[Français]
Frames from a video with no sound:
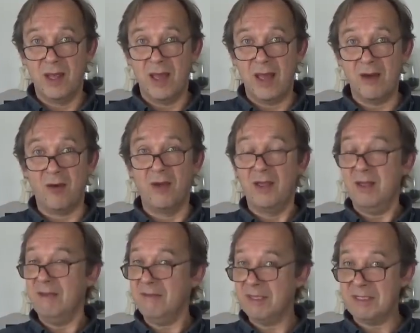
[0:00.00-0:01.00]
Alors,
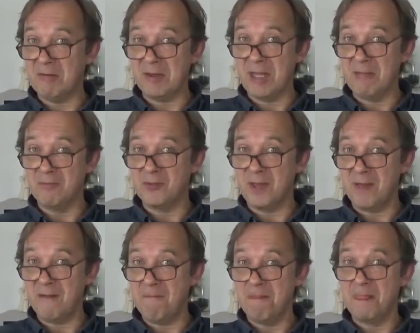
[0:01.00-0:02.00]
effectivement, il y a le
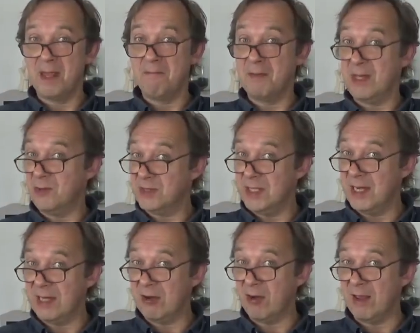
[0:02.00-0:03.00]
boudin, mais il y a aussi
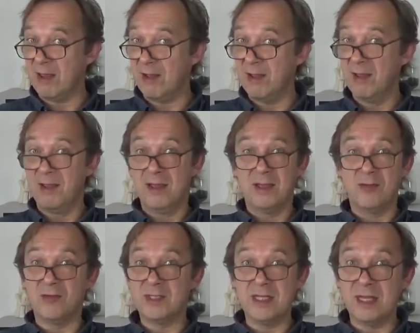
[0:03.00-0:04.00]
les colères, il y a
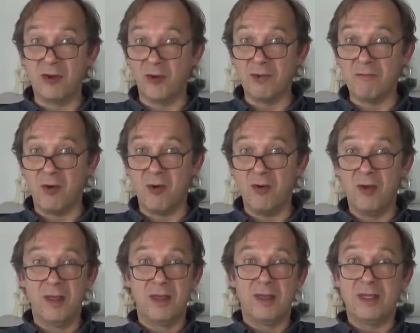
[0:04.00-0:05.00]
aussi des grognements,
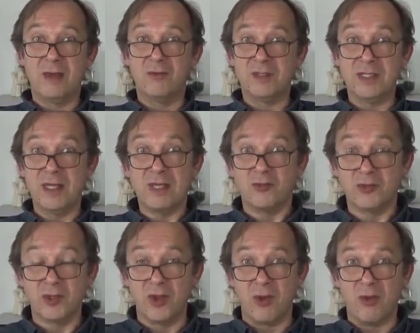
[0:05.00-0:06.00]
il y a aussi des coups
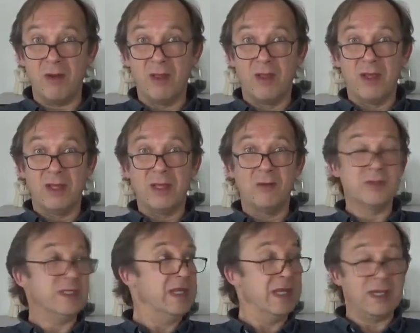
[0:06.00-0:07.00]
de gueule, il y a
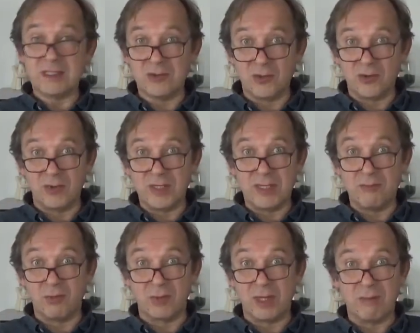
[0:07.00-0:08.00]
aussi des crises d'autorité
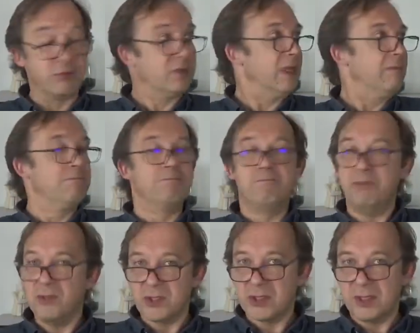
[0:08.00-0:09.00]
pour des, pour des
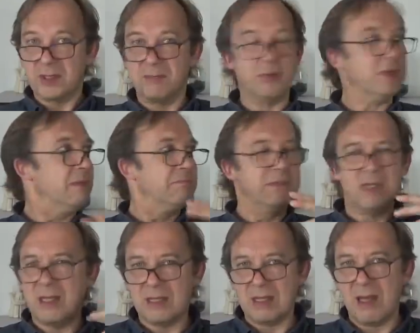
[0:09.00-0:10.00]
bullshit, pour des
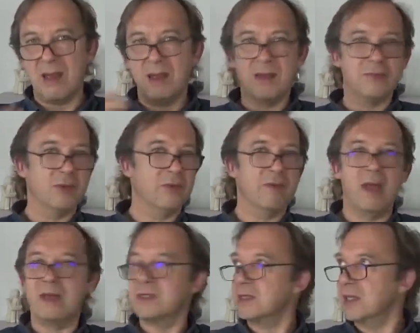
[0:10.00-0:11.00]
détails, pour
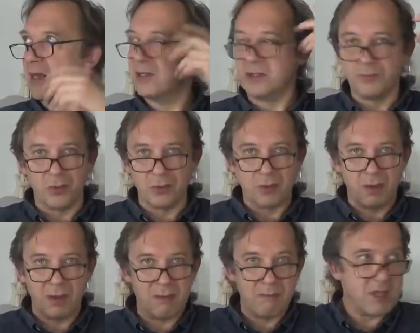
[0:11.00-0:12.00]
un sketch, pour une,
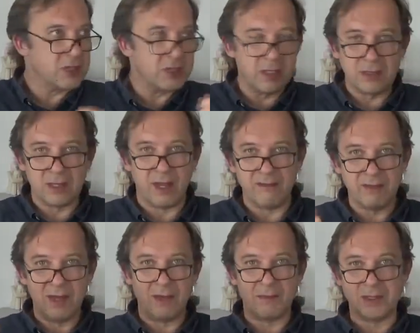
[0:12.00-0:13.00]
un machin de
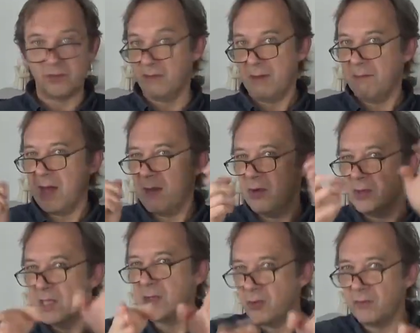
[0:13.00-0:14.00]
travers, parce qu'on va pas
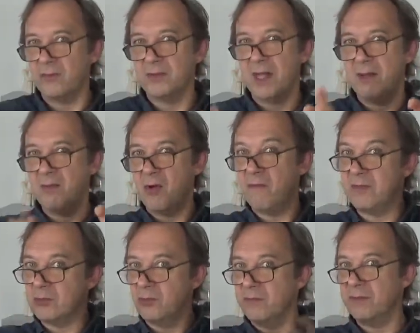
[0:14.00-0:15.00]
aborder le truc frontalement, on
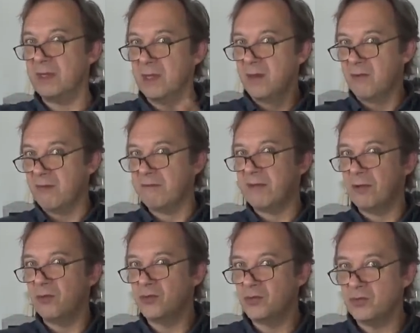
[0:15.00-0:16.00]
va trouver, on va faire
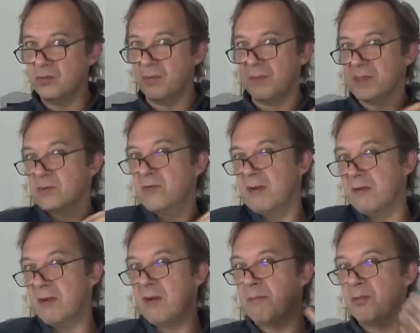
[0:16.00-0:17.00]
le tour, parce qu'on va
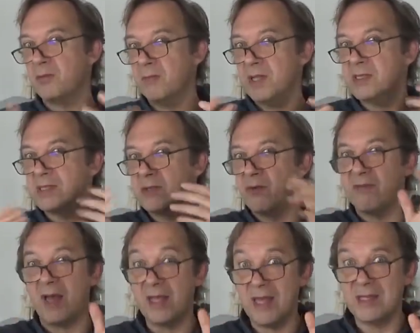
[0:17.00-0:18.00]
avoir peur de blesser, on
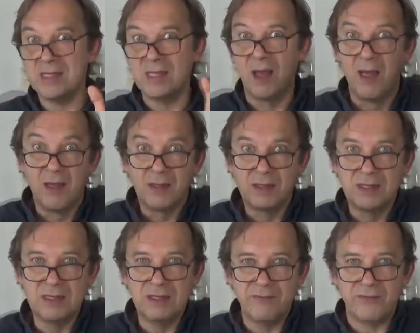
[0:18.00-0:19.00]
va rien dire.
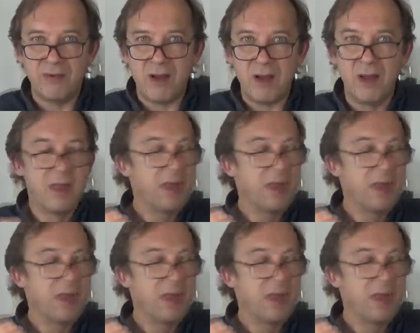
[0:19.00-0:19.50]
Dix fois,